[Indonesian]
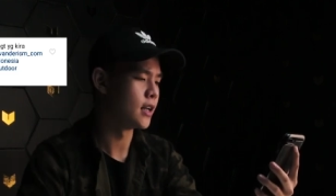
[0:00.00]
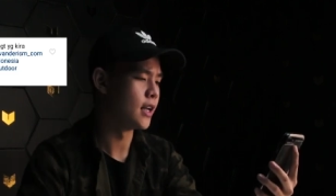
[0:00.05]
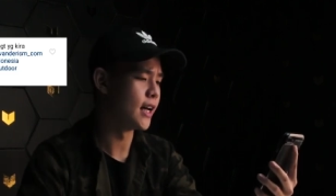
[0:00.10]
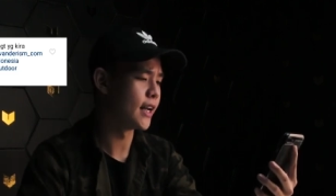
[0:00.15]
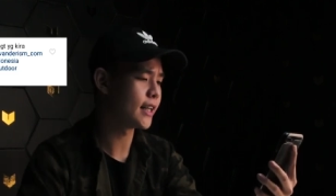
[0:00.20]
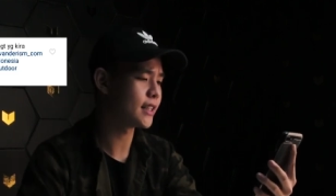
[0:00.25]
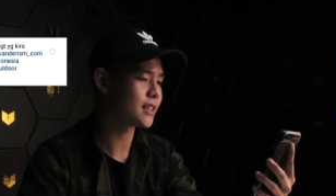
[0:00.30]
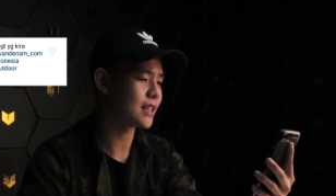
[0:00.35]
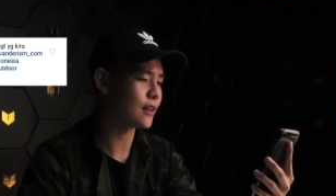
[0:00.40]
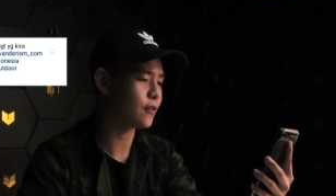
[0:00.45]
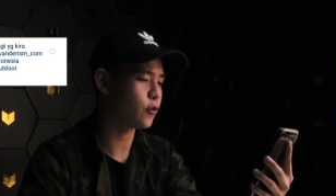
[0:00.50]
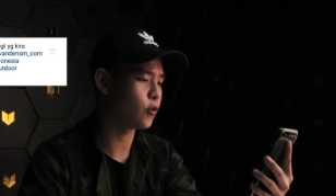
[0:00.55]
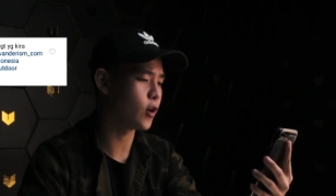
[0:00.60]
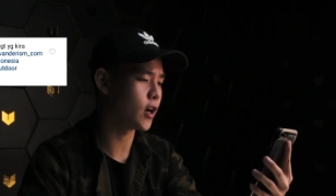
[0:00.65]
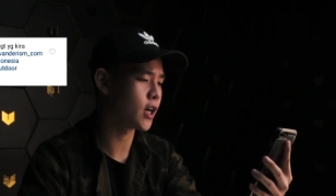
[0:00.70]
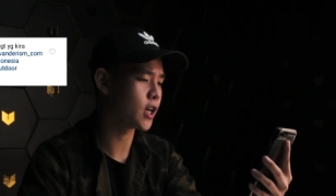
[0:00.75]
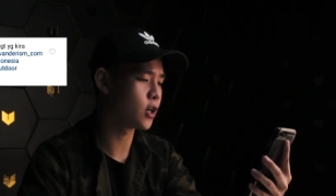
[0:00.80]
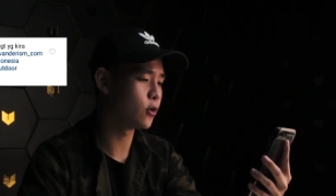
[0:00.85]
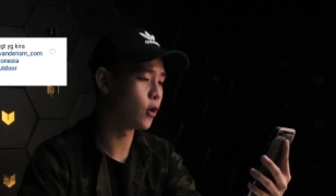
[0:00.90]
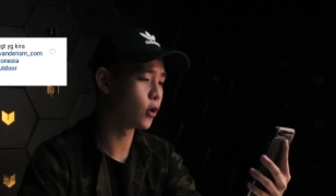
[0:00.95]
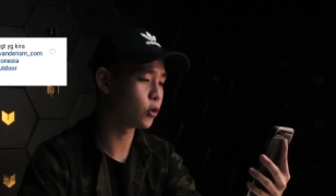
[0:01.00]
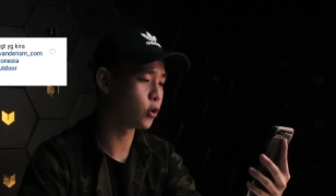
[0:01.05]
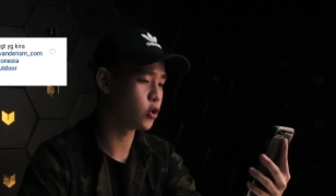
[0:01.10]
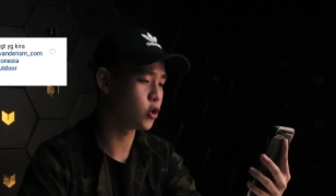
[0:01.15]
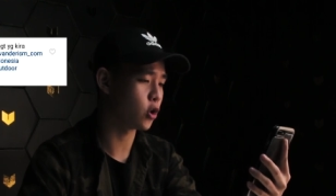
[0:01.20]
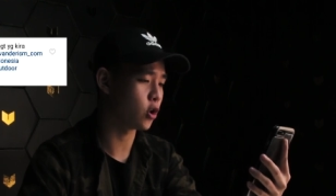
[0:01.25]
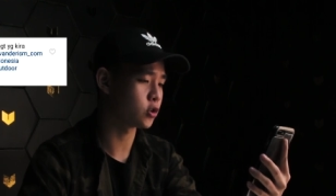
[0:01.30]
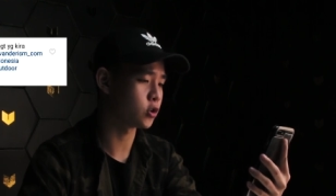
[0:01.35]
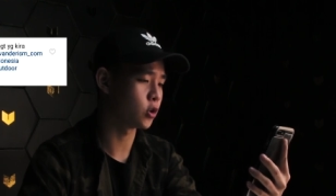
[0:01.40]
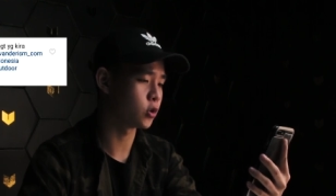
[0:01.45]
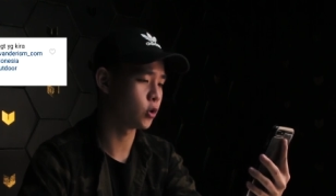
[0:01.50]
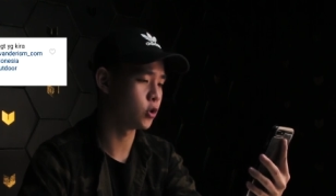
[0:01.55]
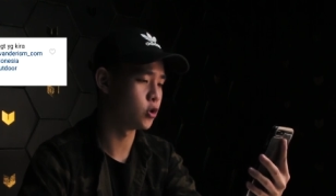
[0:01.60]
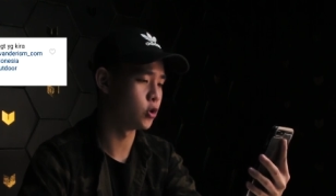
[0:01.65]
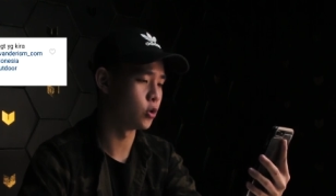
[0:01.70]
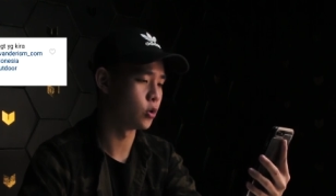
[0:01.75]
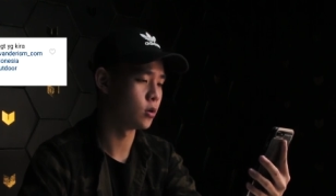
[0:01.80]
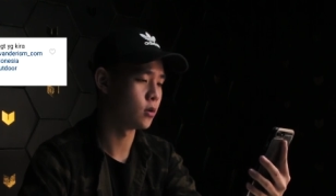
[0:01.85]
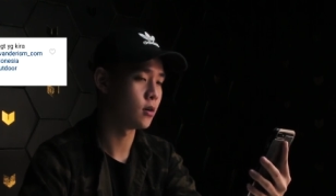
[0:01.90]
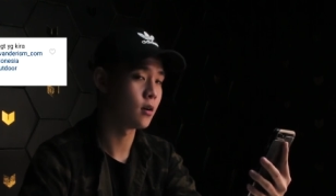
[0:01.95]
Dari Safwan
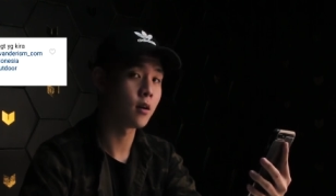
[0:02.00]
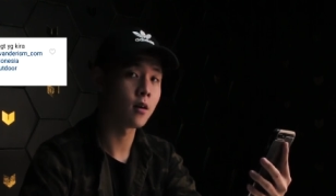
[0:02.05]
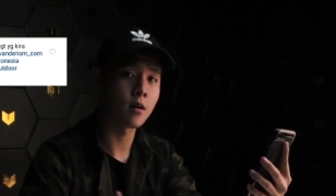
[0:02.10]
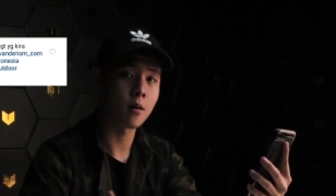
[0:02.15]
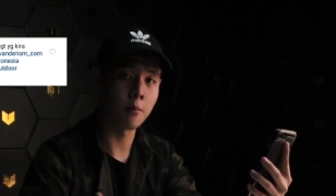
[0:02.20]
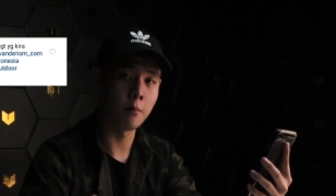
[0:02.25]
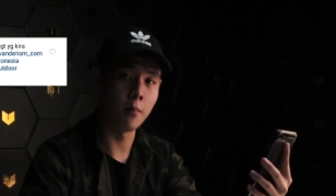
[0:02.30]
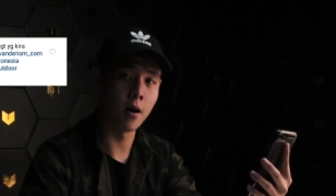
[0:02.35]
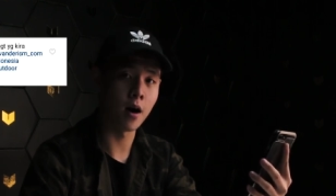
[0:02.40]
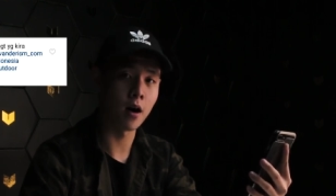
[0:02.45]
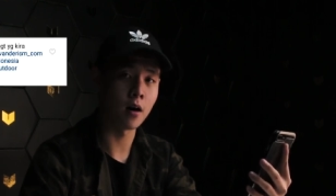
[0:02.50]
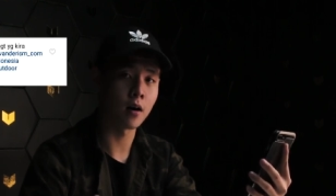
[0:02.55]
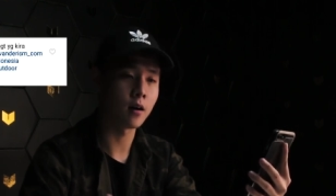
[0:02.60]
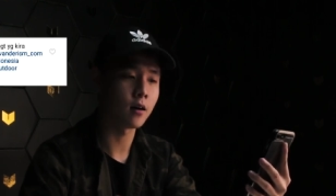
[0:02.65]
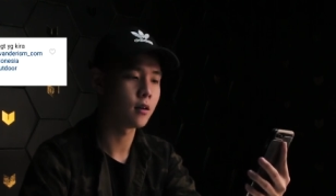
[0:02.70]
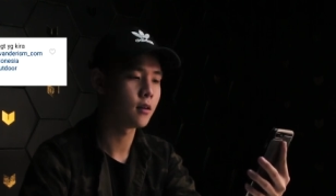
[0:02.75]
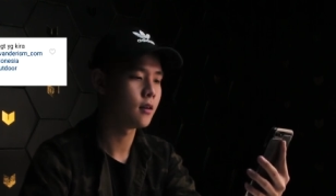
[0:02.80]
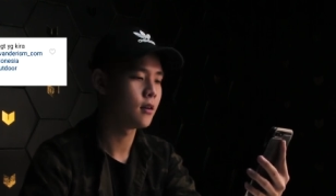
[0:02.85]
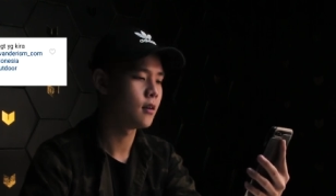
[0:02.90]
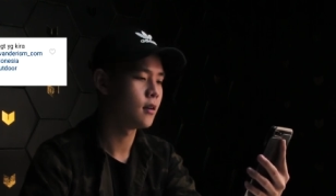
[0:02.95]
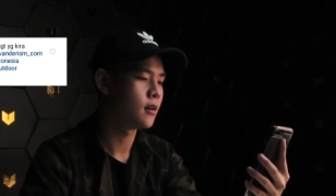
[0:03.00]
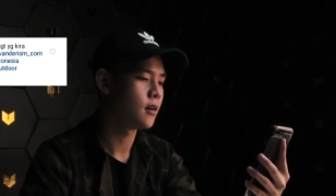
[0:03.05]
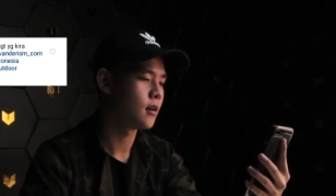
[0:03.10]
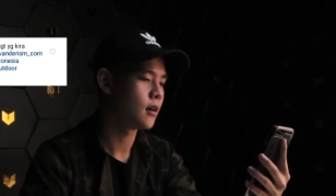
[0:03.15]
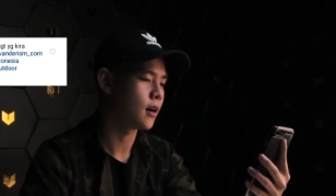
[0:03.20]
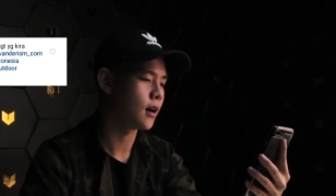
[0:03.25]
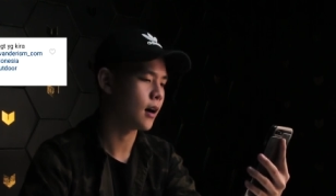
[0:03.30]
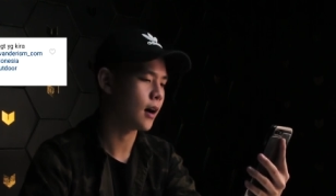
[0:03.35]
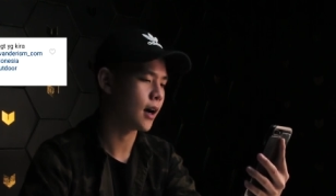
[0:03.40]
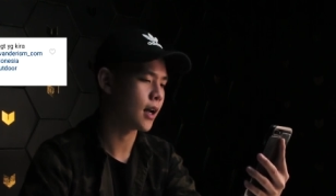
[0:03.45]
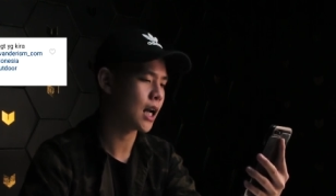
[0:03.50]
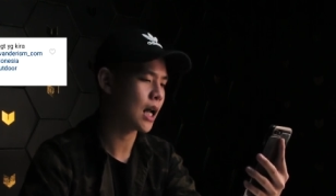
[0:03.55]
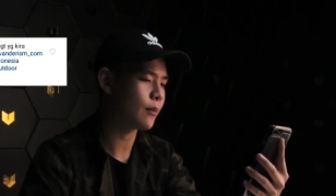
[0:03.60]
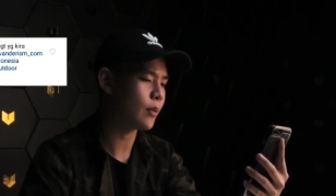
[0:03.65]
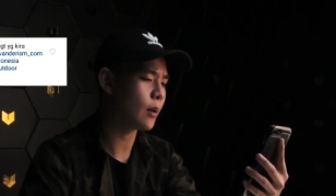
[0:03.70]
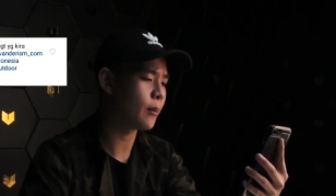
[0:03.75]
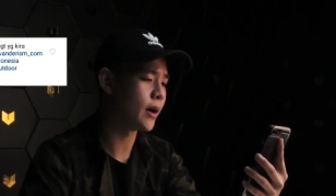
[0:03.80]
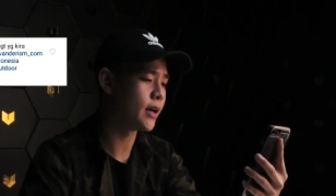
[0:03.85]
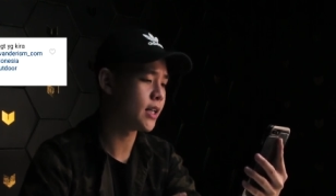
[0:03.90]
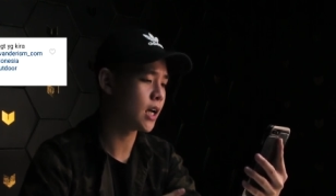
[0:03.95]
2707, Bang,
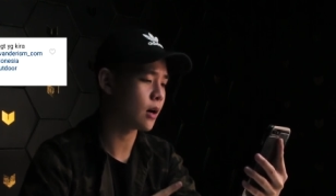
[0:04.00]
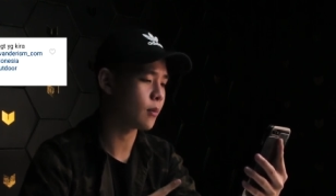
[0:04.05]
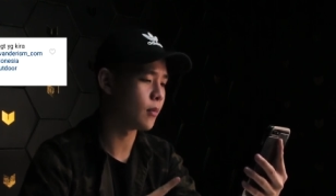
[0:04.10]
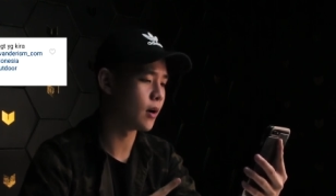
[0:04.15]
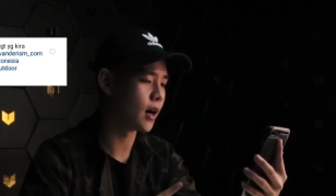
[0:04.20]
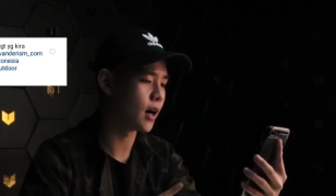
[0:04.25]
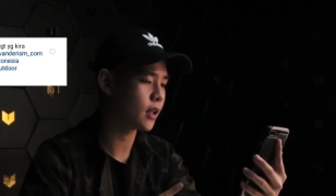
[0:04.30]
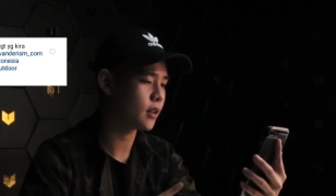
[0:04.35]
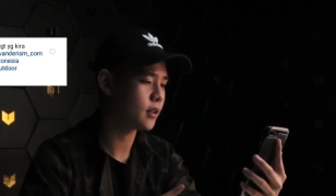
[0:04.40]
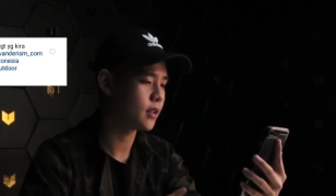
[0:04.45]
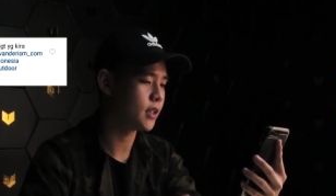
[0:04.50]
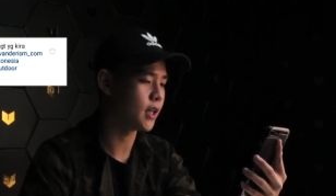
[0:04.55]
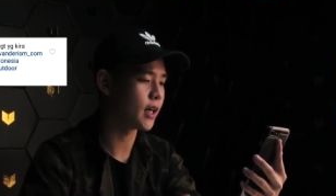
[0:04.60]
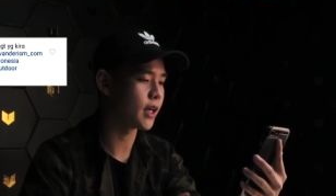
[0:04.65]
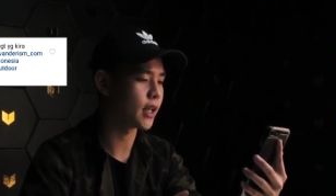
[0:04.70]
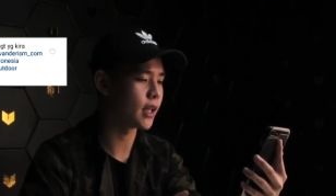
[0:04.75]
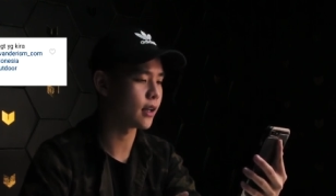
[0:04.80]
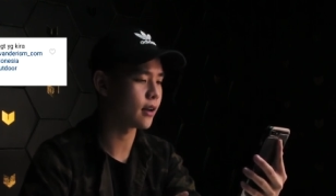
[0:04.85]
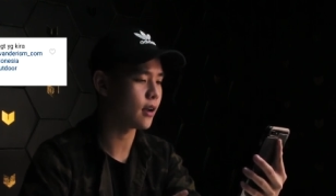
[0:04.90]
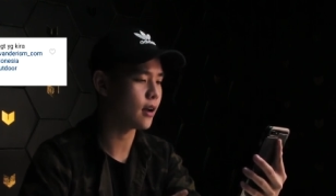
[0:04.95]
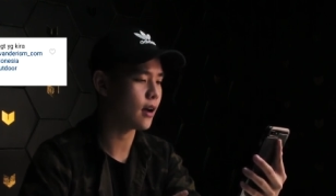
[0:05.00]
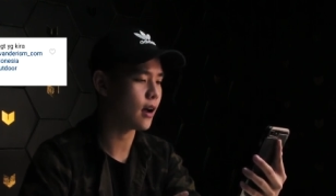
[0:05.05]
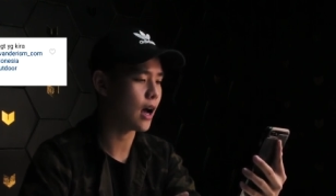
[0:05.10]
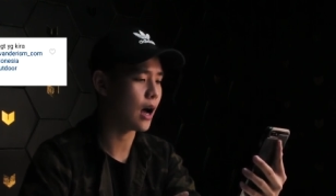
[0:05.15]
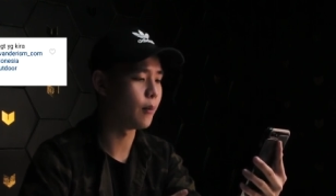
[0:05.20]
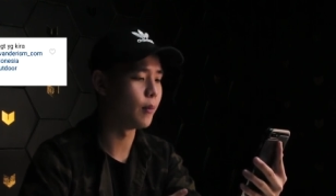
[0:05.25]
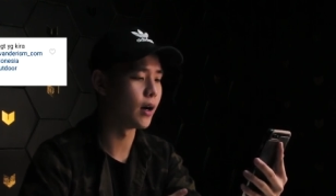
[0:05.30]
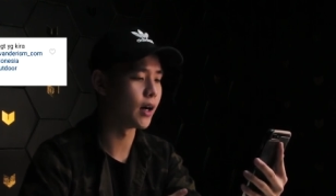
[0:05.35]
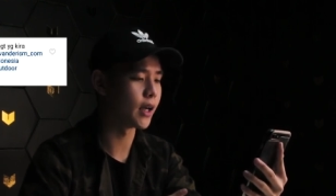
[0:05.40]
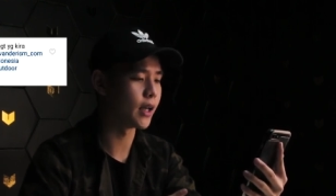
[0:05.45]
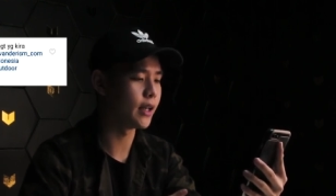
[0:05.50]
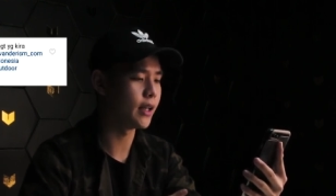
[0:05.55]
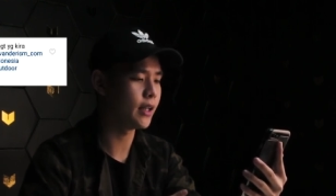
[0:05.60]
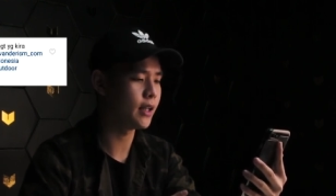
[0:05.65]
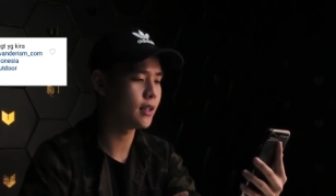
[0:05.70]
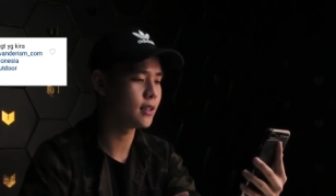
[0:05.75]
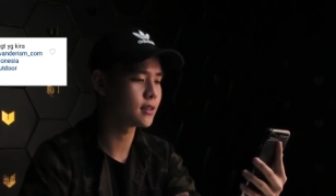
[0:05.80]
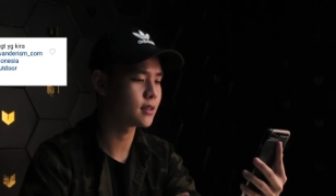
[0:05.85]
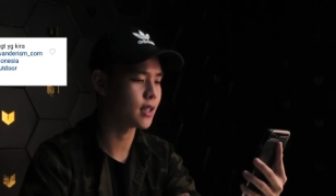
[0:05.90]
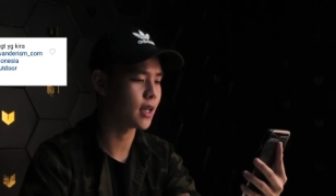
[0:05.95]
kenapa banyak banget yang kira abang
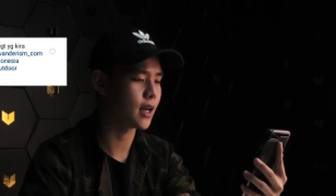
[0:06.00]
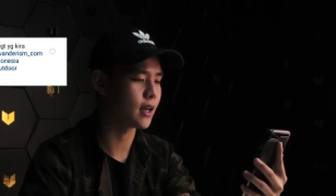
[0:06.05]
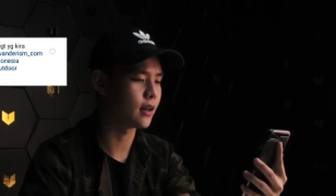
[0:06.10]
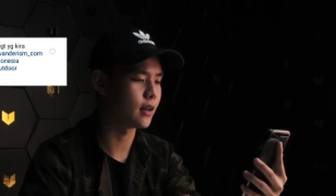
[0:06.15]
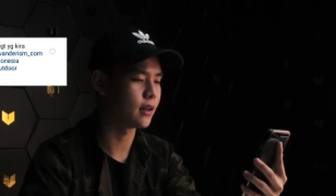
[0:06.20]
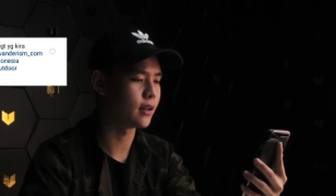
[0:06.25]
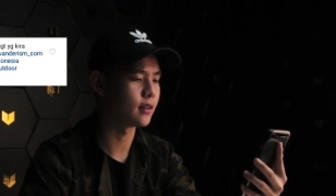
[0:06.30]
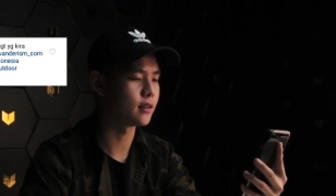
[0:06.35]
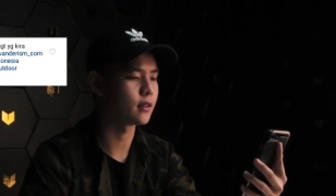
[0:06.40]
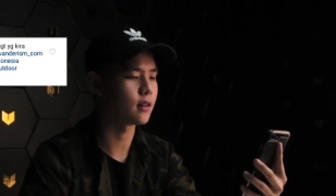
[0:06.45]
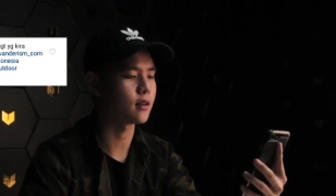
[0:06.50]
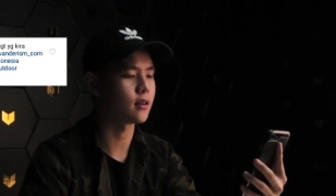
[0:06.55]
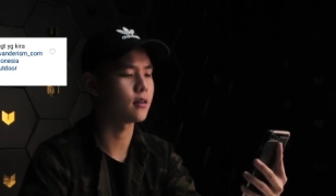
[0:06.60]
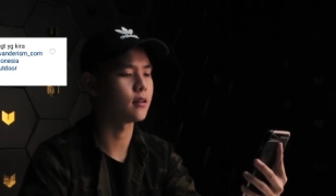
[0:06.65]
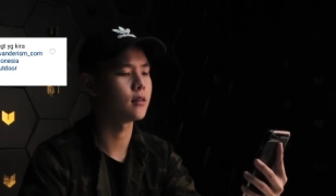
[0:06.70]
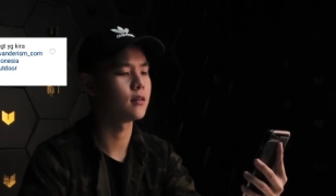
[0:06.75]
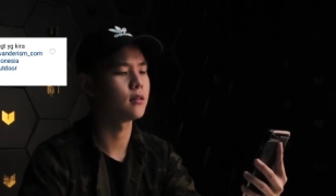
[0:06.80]
ini saya Halilintar?